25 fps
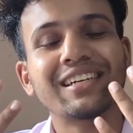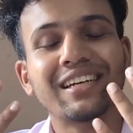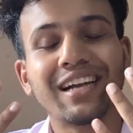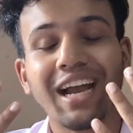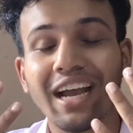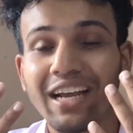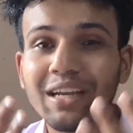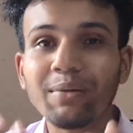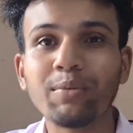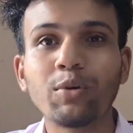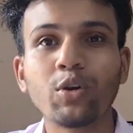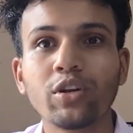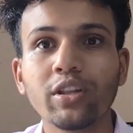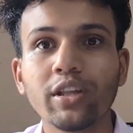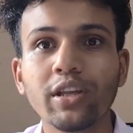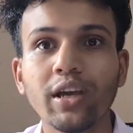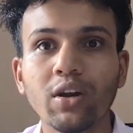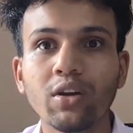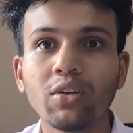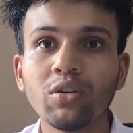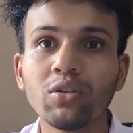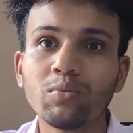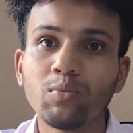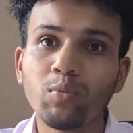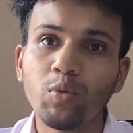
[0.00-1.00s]
কাকে ভোট দিই
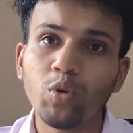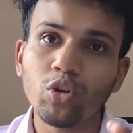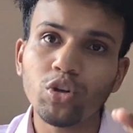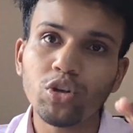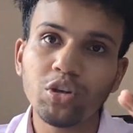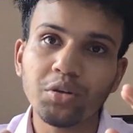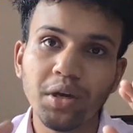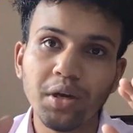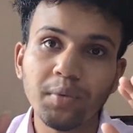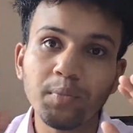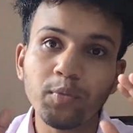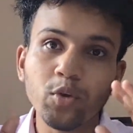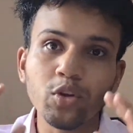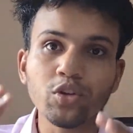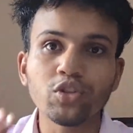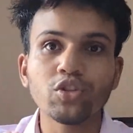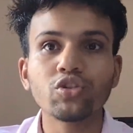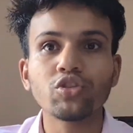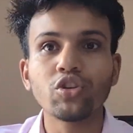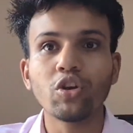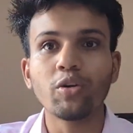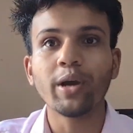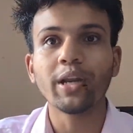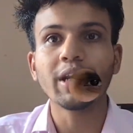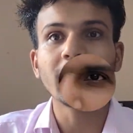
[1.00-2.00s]
কারণ ভোট দেওয়া প্রয়োজন
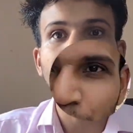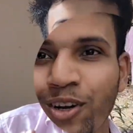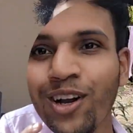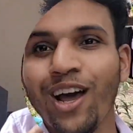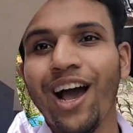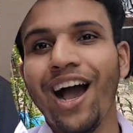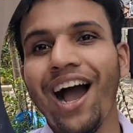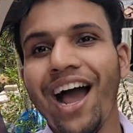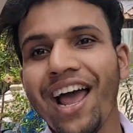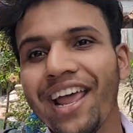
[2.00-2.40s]
সবার কারণ